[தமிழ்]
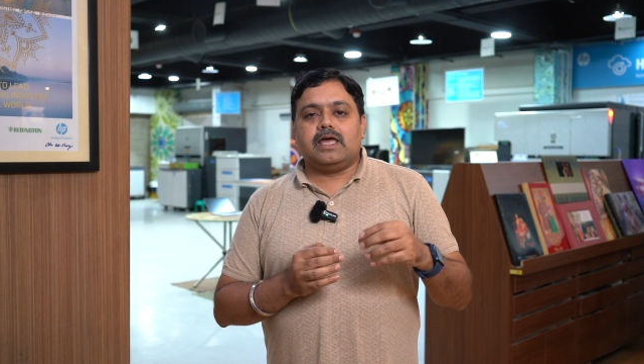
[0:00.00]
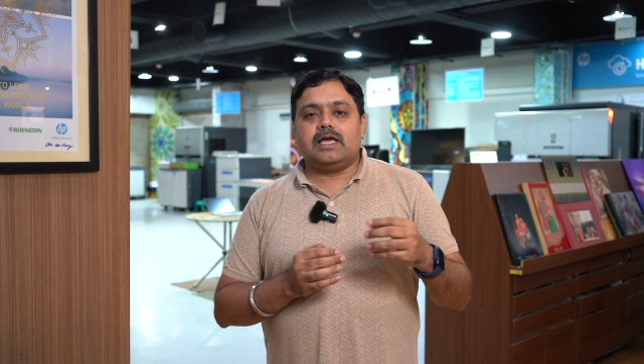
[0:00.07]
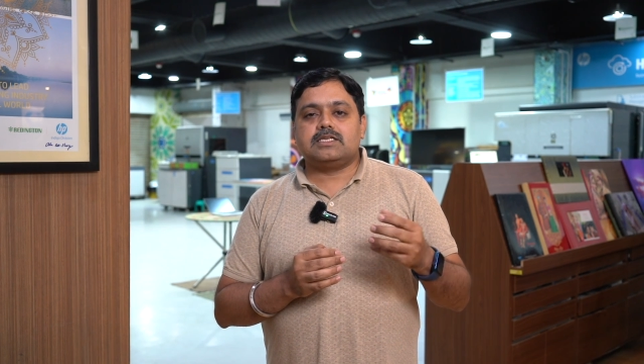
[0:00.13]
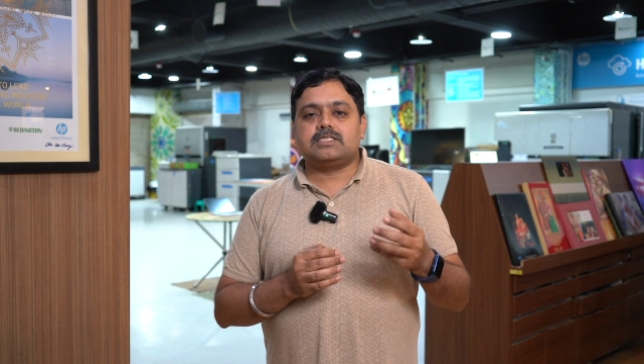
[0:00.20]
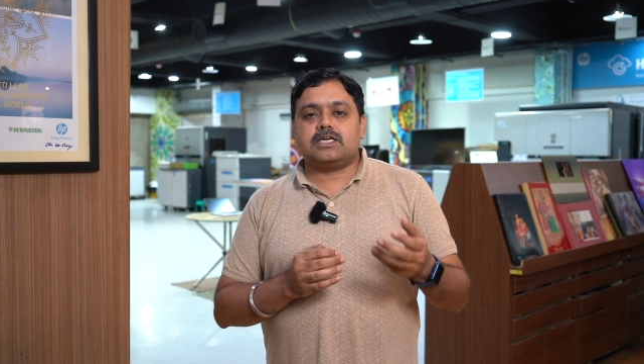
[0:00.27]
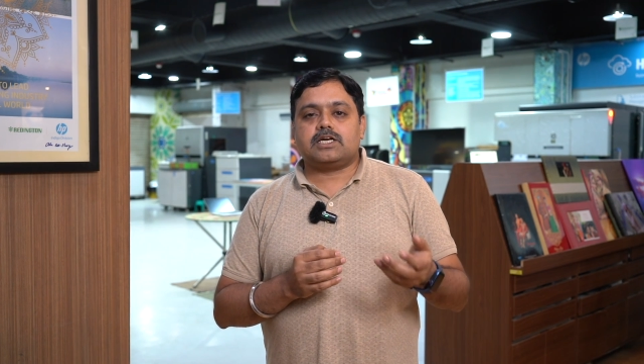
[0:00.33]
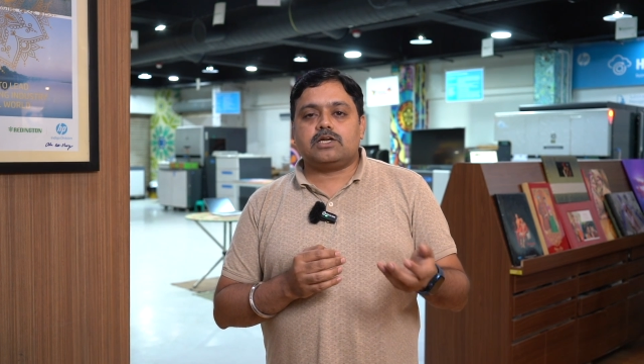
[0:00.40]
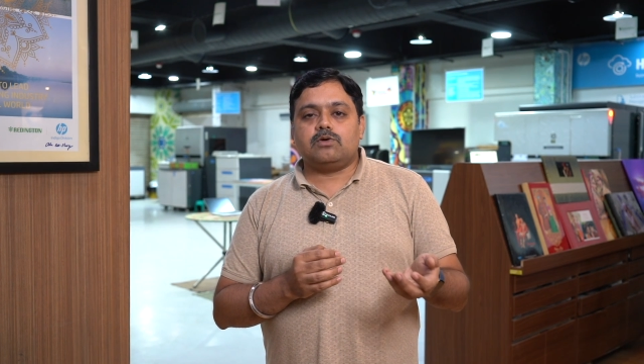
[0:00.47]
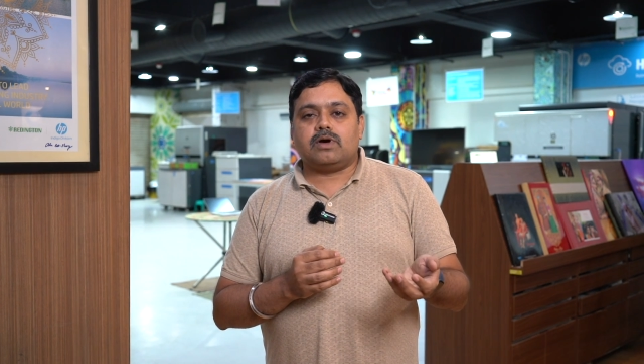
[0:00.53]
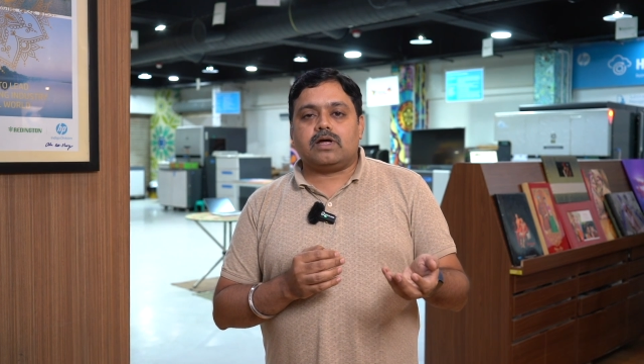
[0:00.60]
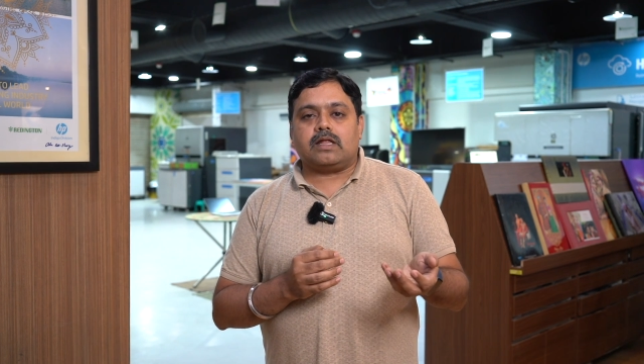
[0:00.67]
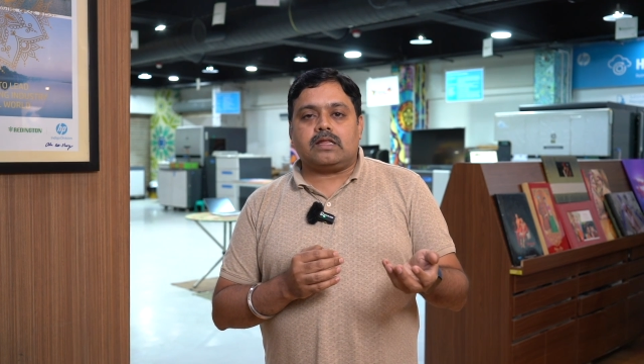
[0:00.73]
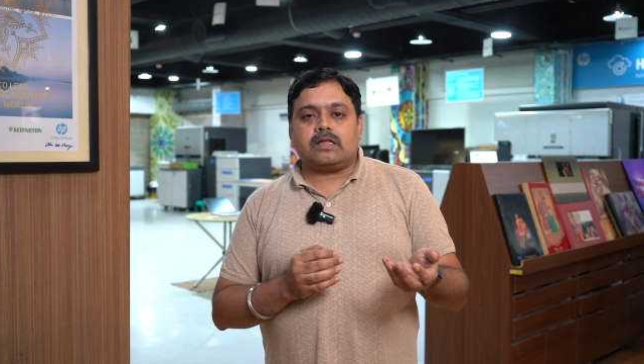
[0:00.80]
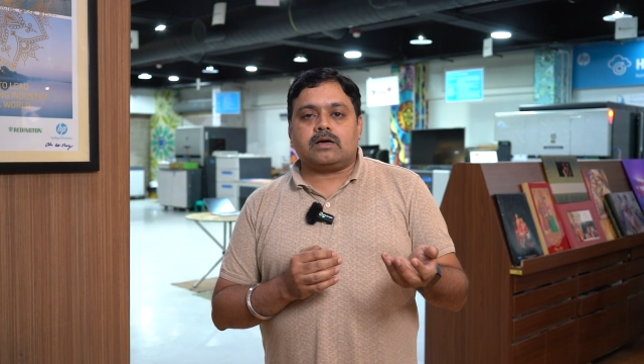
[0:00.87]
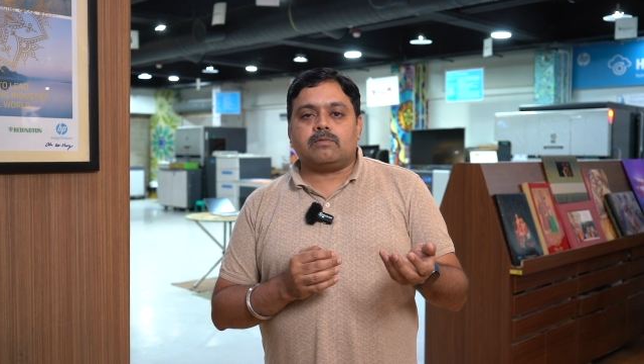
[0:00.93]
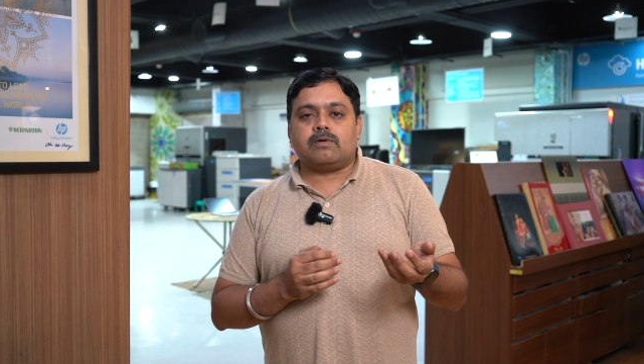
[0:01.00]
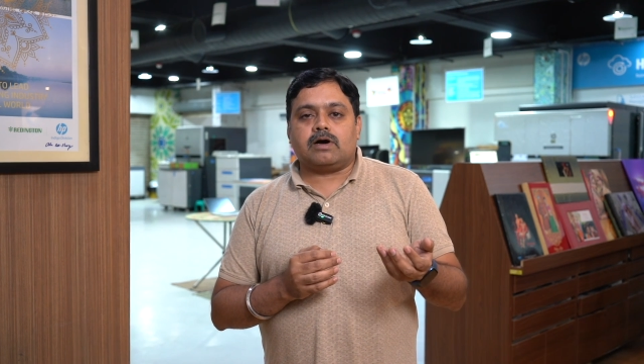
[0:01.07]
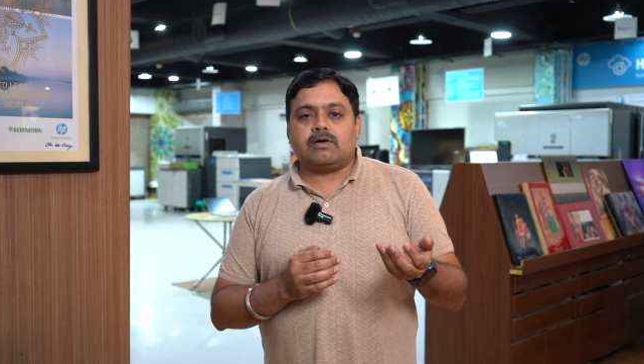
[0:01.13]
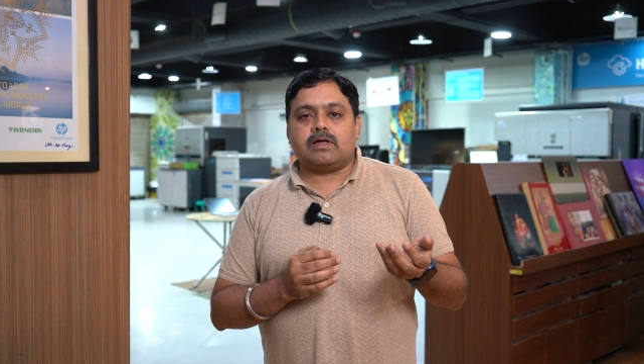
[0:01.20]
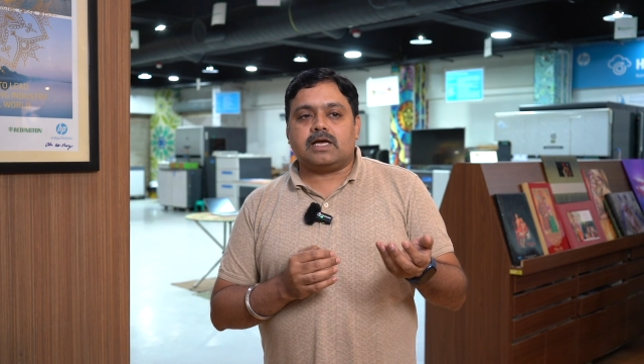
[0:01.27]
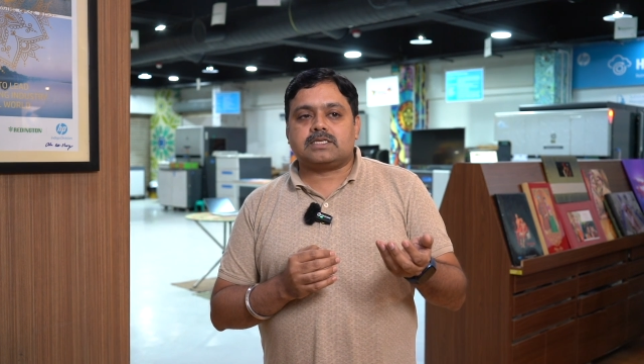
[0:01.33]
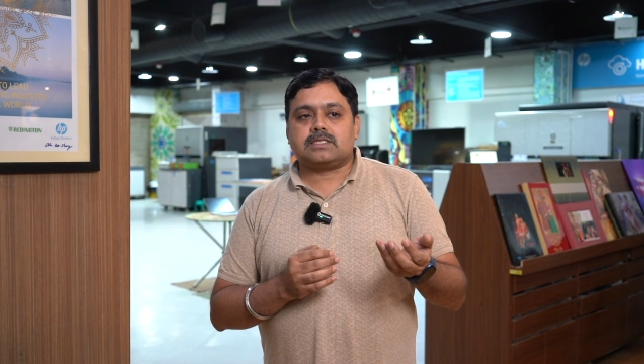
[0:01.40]
இங்க்ஜெட்லேயும் அதுக்கு
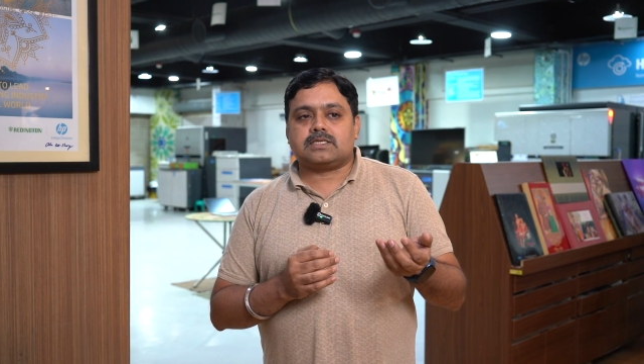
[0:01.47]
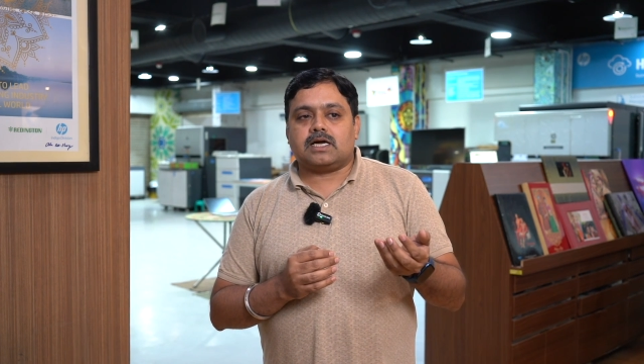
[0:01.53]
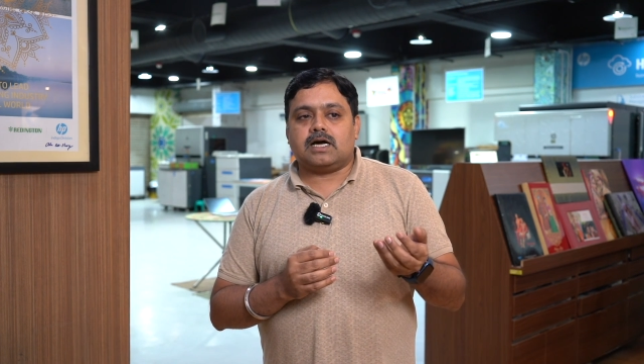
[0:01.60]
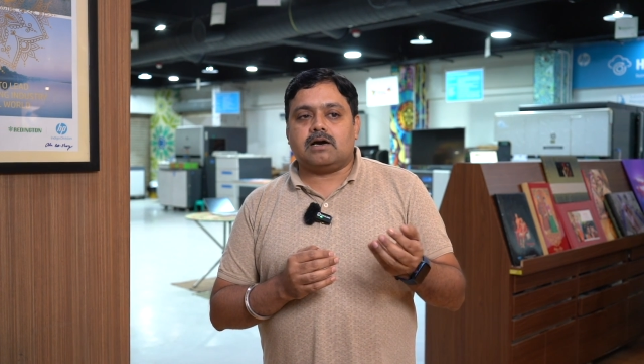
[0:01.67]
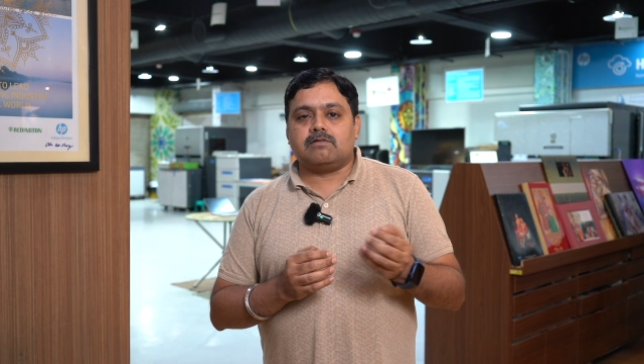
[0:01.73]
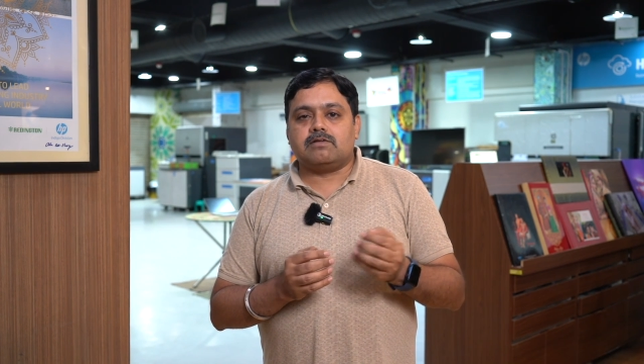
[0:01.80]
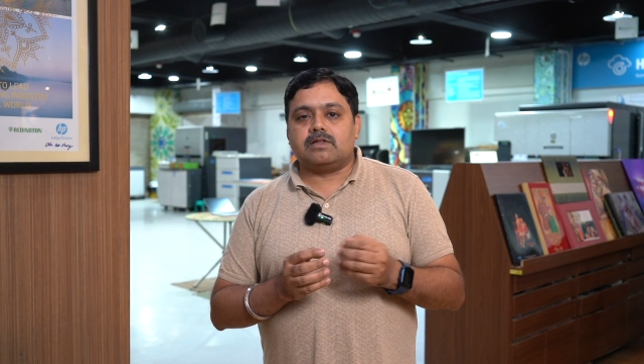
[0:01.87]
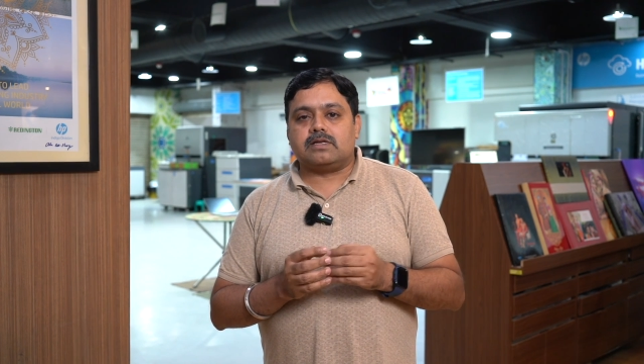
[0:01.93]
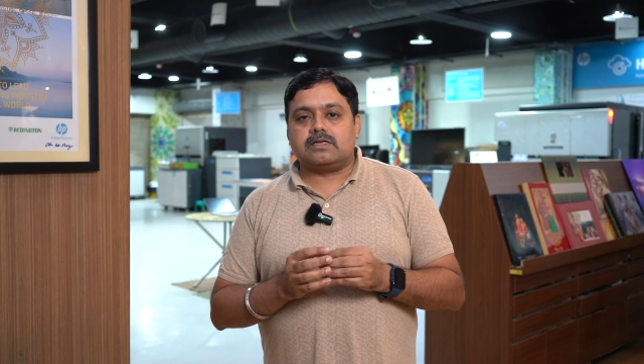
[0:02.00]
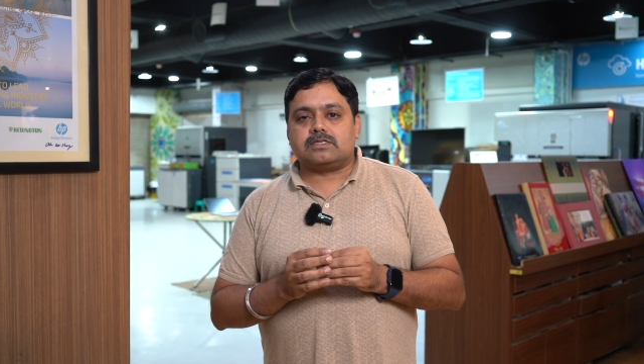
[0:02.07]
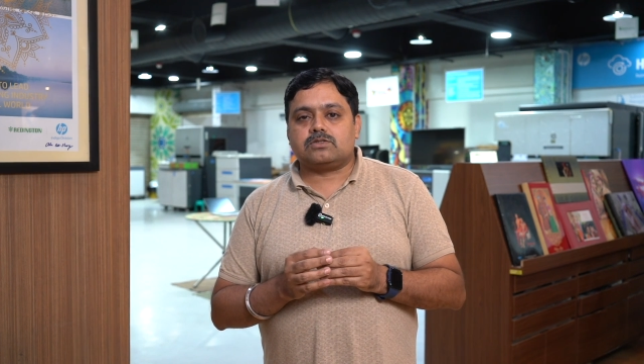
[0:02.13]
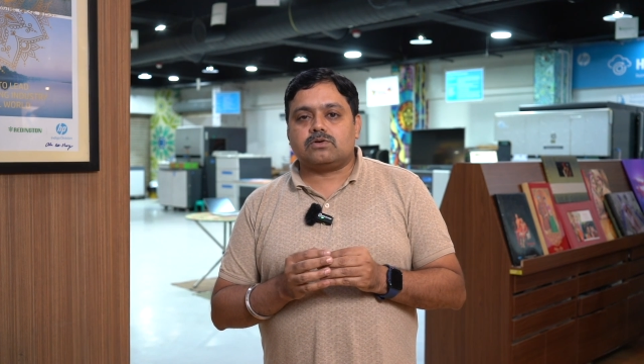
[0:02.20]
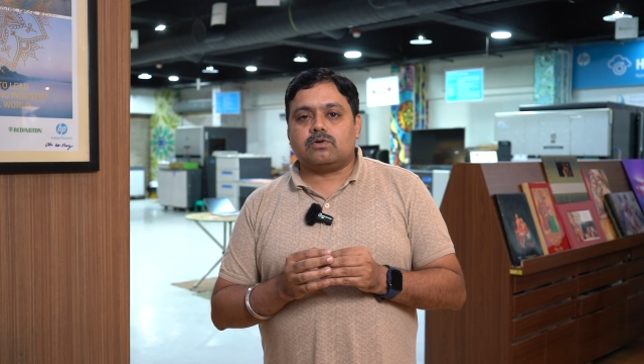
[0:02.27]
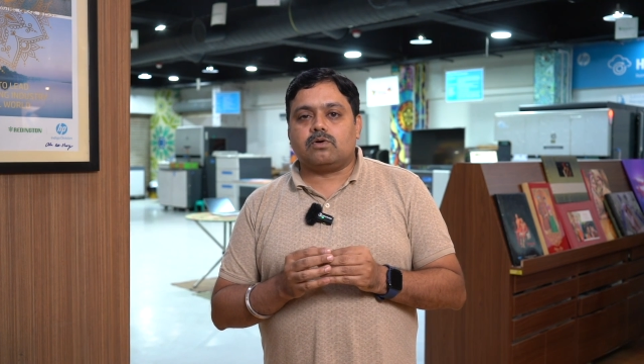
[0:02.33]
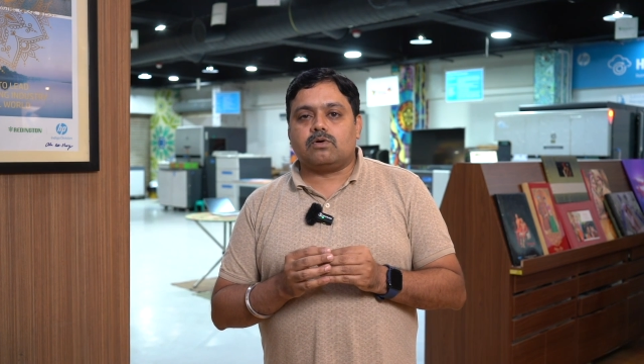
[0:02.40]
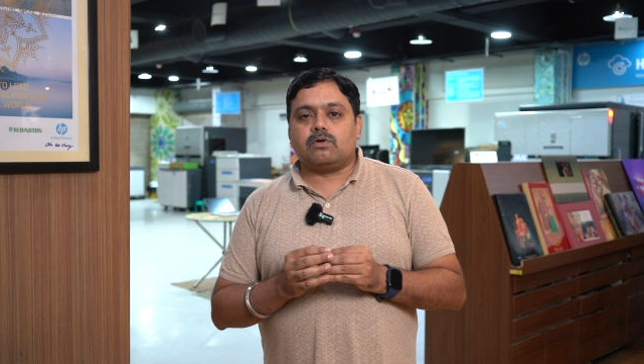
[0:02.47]
எக்ஸ்ட்ரா ஆகுது ஸோ